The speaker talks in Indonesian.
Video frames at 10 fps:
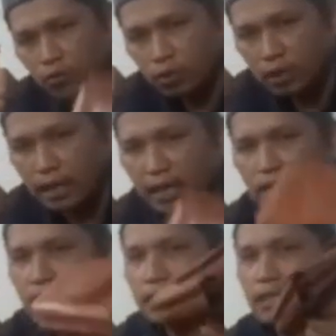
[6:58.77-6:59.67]
kulit
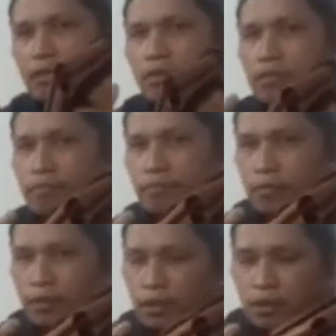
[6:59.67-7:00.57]
asli loh
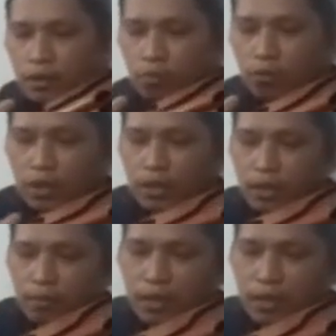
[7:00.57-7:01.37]
terbuat dari